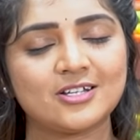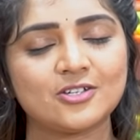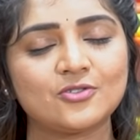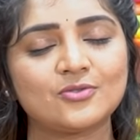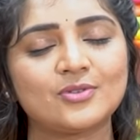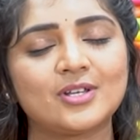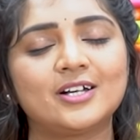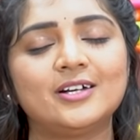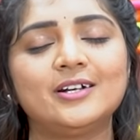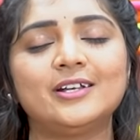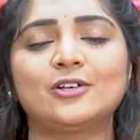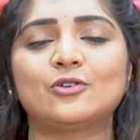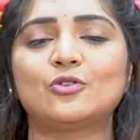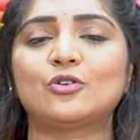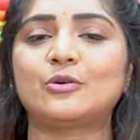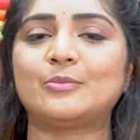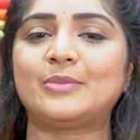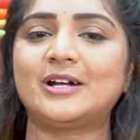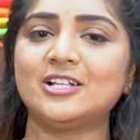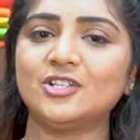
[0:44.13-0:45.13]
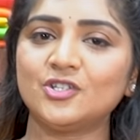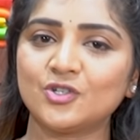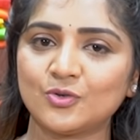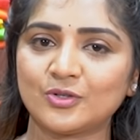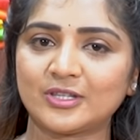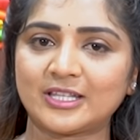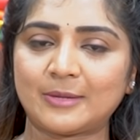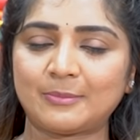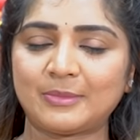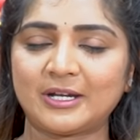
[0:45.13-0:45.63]
దిల్షుక్ నగర్ ఇంకొక బ్రాంచ్
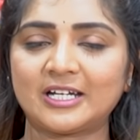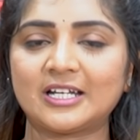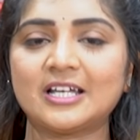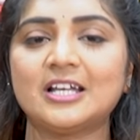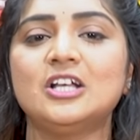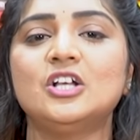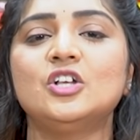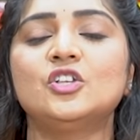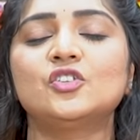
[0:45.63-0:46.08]
కొత్తపేట్